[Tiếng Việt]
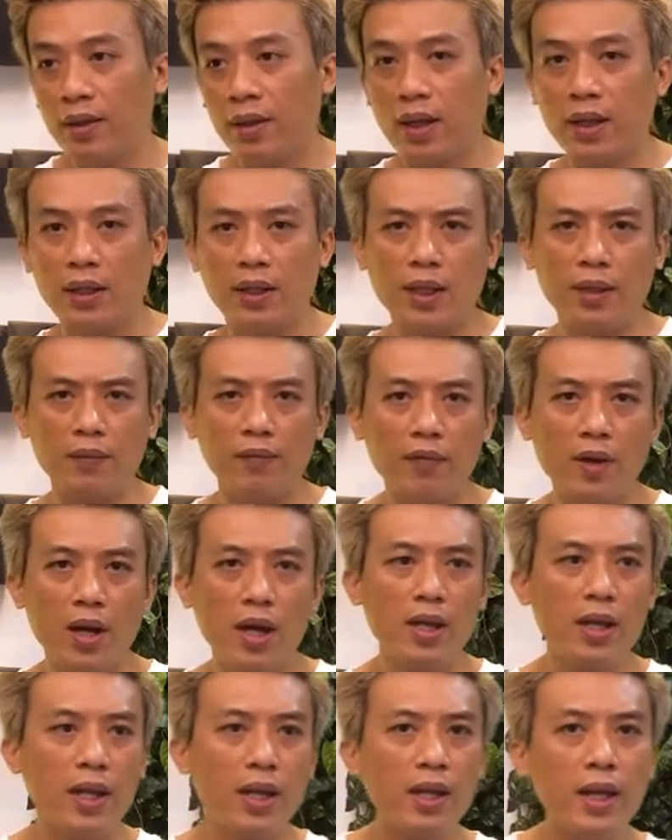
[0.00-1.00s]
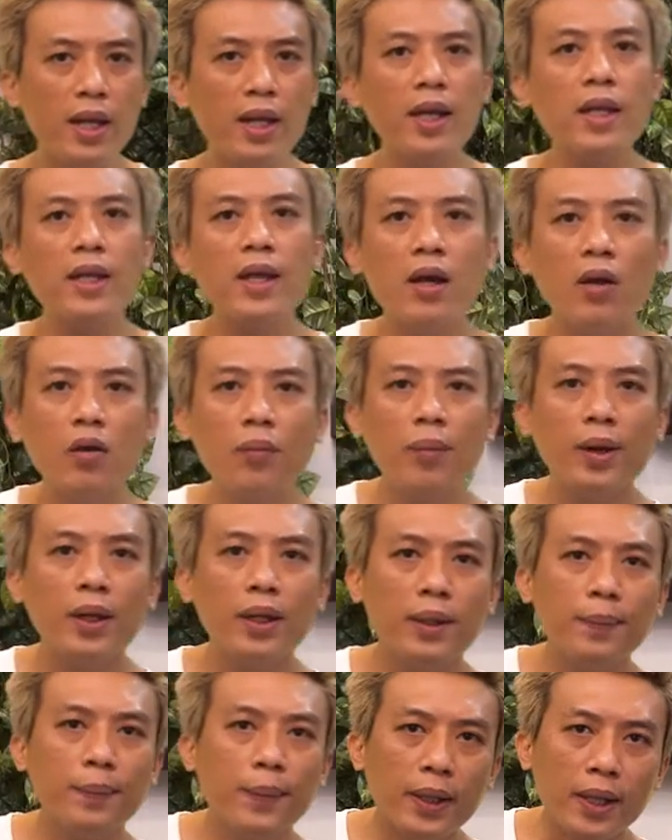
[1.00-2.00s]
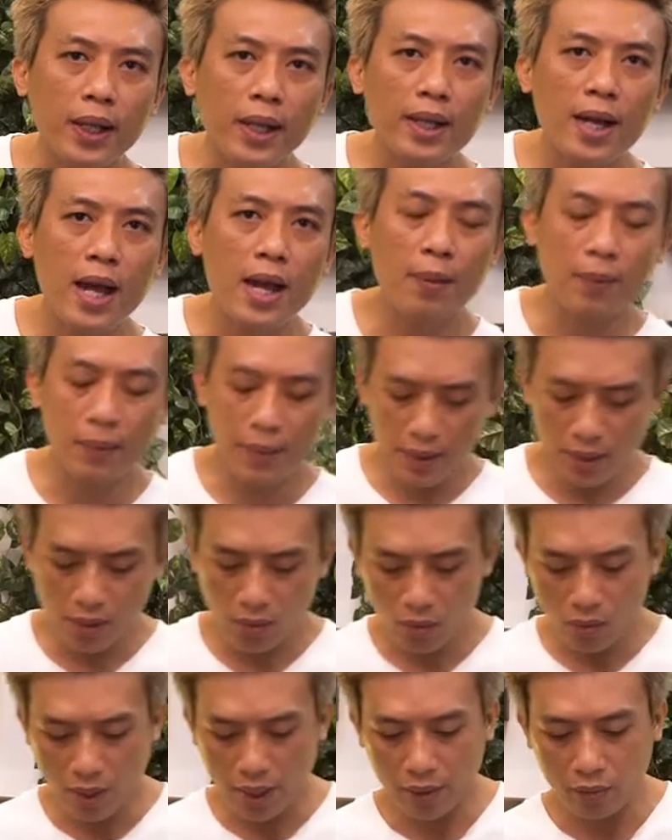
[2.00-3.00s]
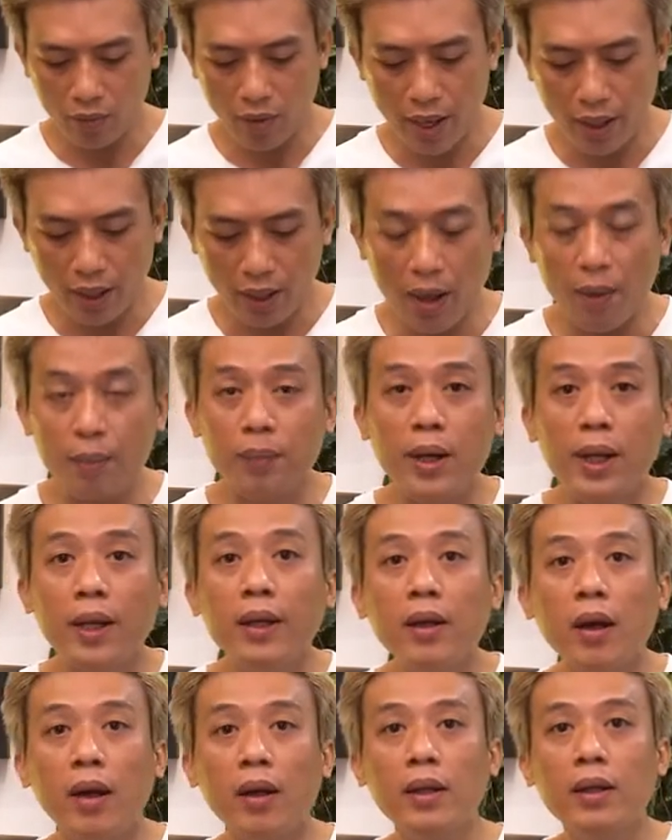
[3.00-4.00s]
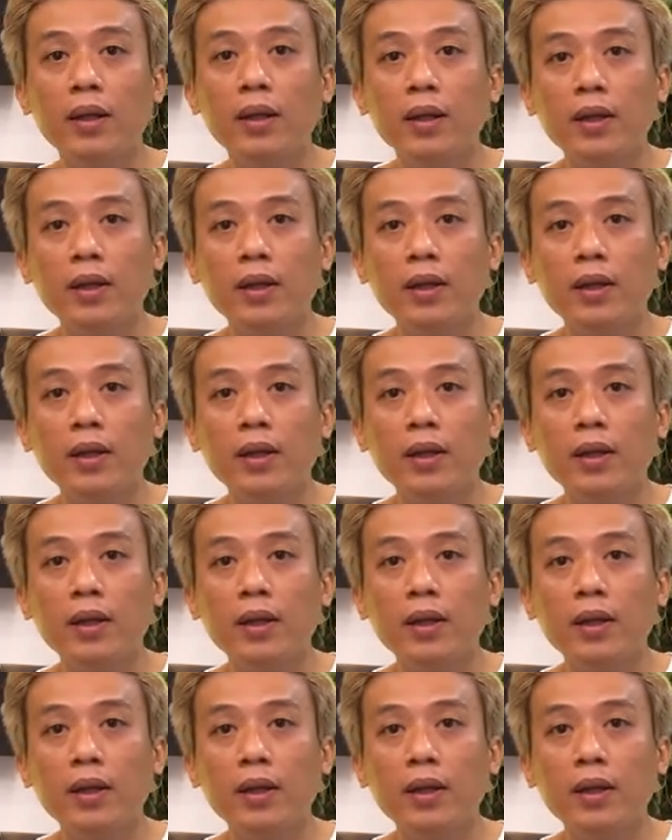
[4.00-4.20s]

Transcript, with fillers: Thì với ý kiến cá nhân của mình thì mình nghĩ đây là một cái điều hoàn toàn hợp lý thôi,